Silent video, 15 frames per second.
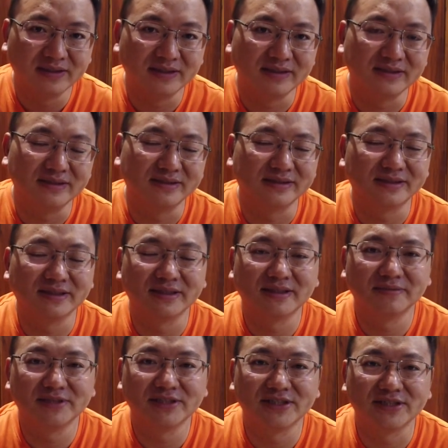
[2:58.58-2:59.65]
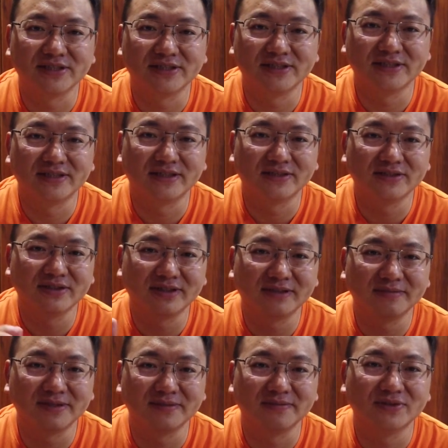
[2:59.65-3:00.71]
呃跟他们解释，然后教
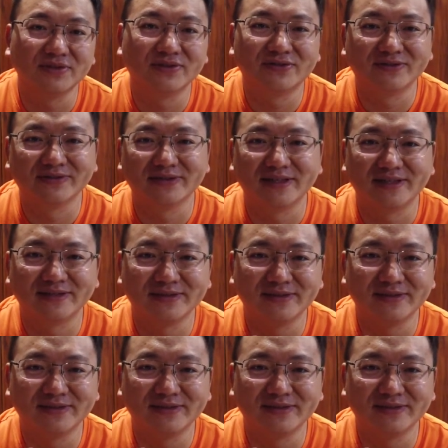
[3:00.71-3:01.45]
他们怎么用，然